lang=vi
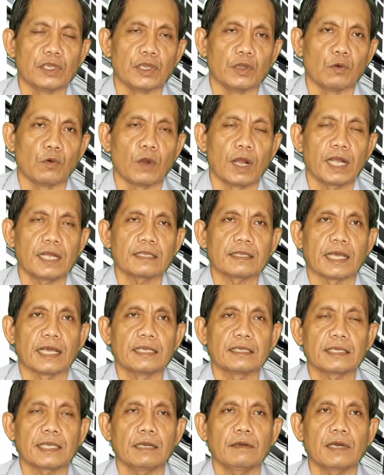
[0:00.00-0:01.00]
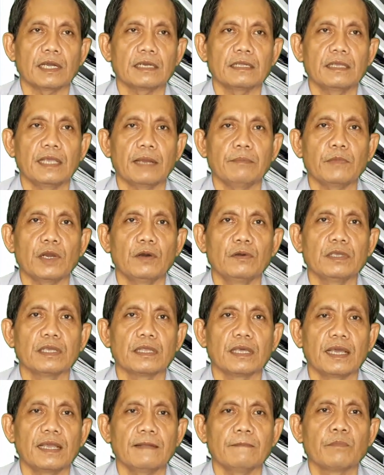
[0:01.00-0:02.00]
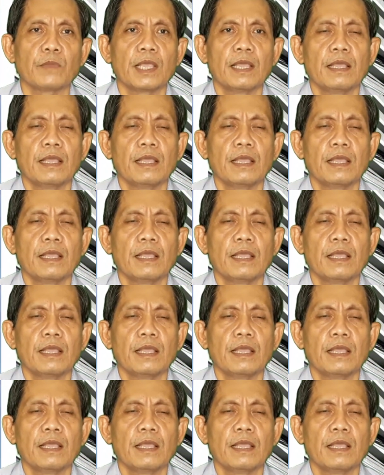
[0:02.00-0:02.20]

nhiều quá tại sao anh dám nói như thế